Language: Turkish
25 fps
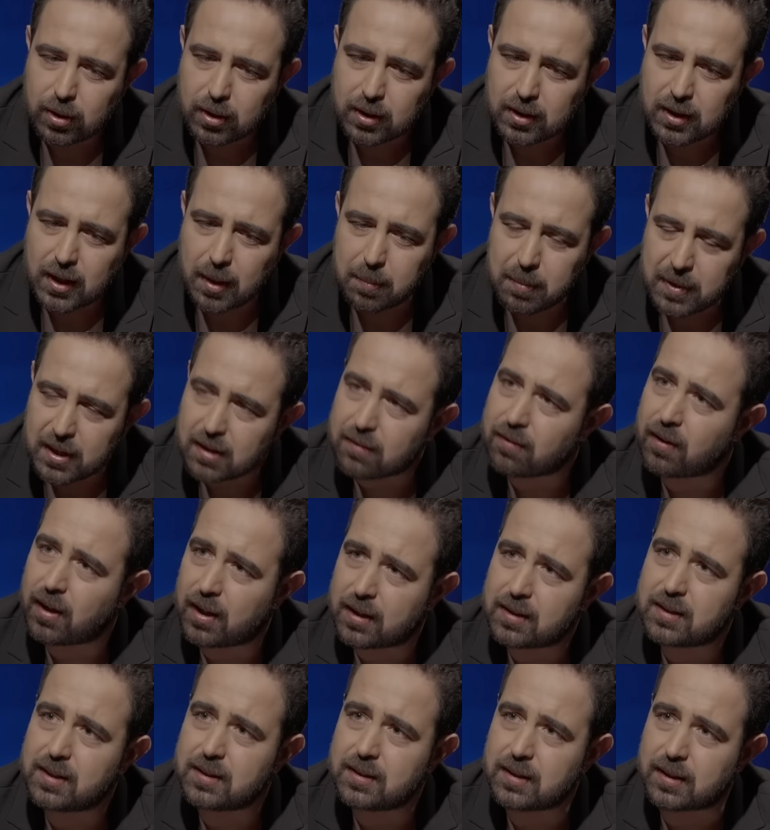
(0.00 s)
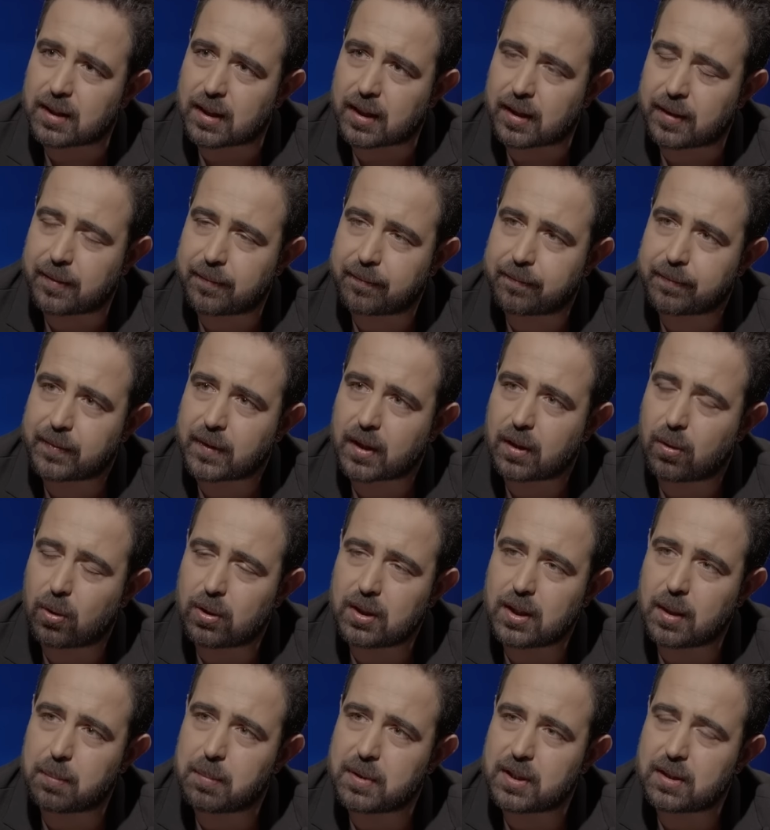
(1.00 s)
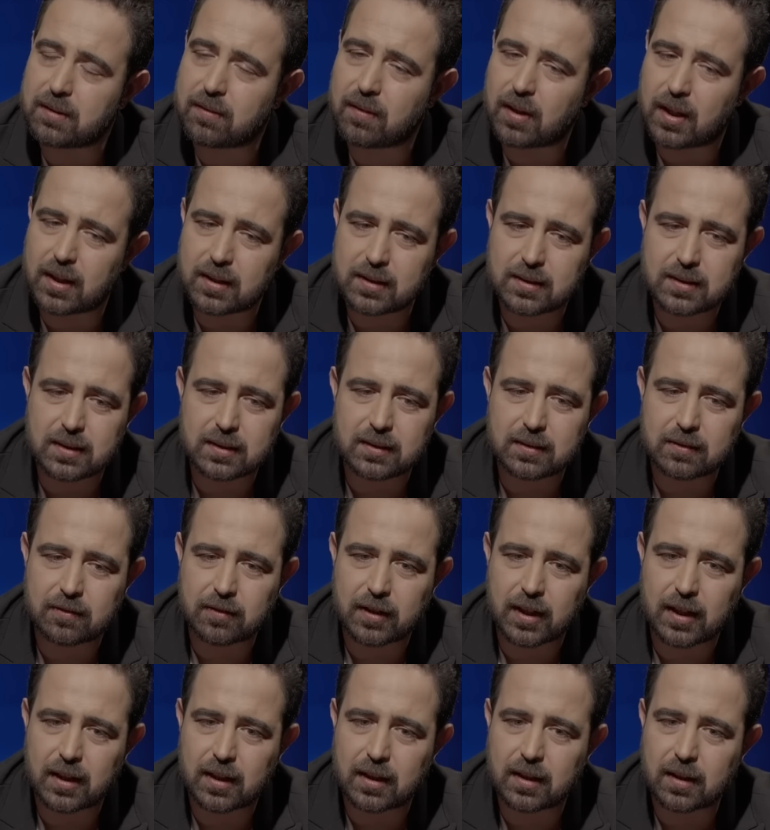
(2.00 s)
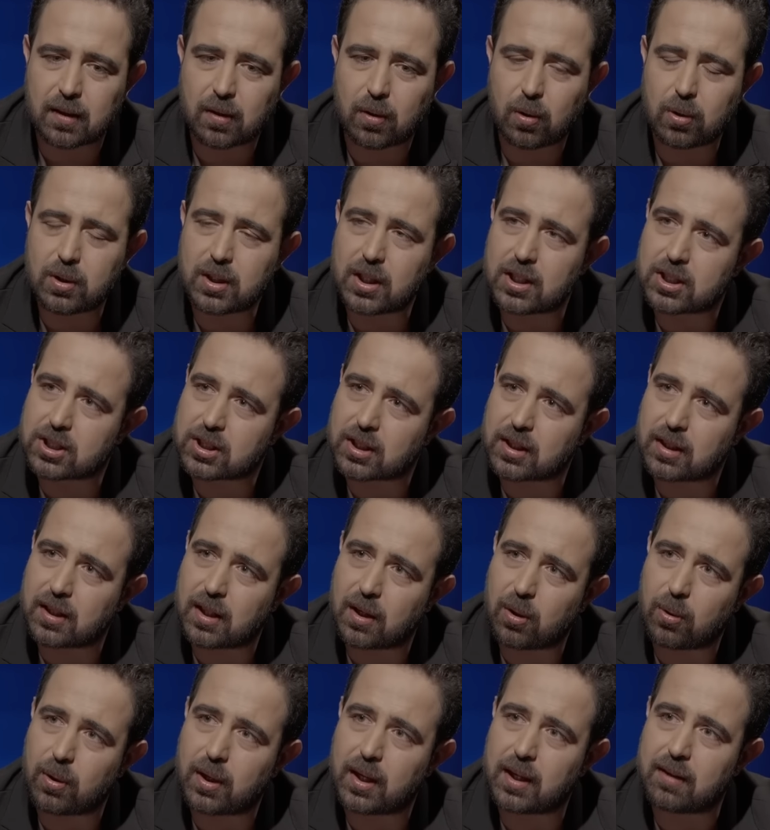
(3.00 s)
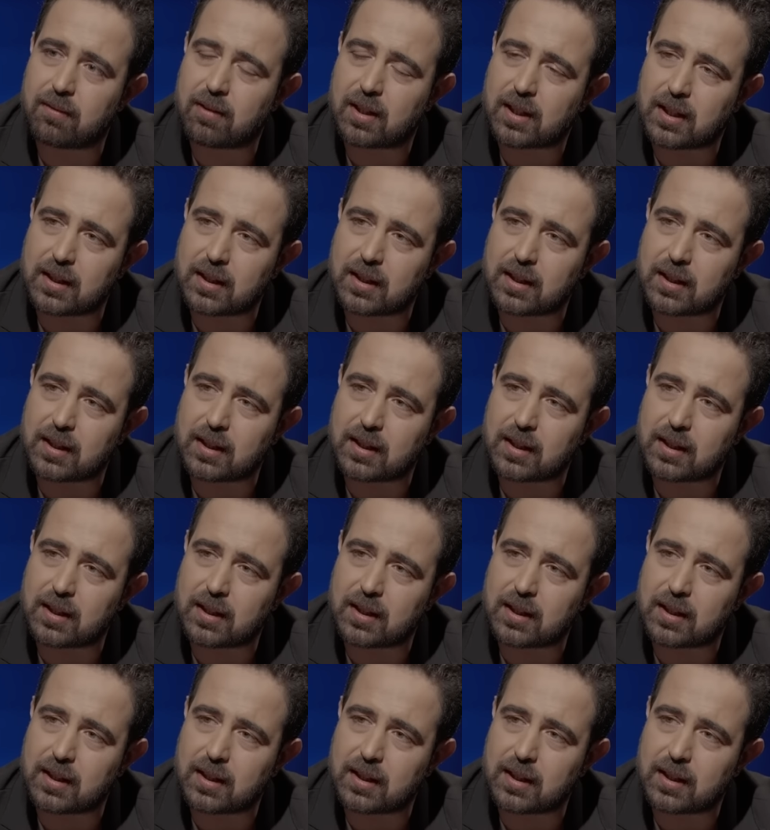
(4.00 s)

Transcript: yemini verdin ya o yemini verdin ve o kişiyle o eve